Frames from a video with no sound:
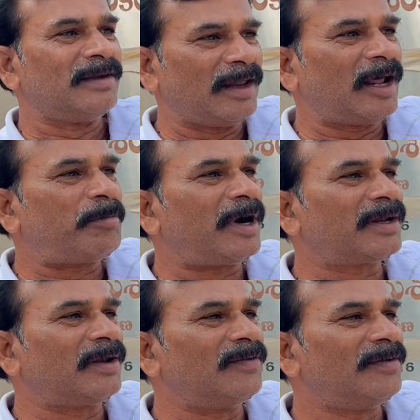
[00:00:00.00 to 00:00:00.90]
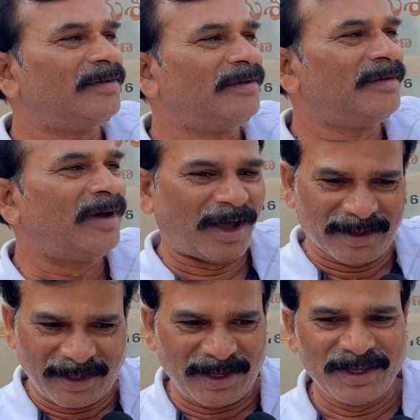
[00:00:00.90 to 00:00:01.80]
ఇలా పాటలు
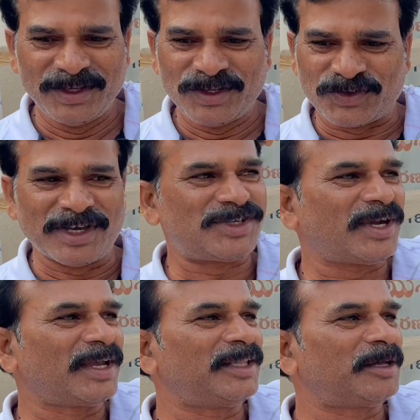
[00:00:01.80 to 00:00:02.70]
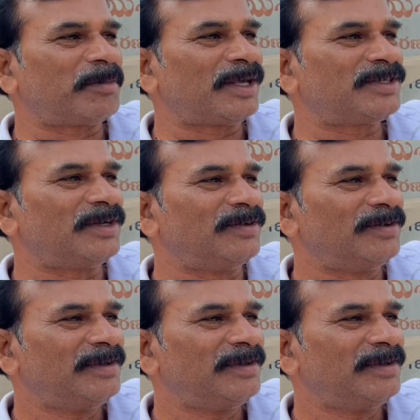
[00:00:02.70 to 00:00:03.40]
అదే స్వేచ్ఛా గీతం రాసిండు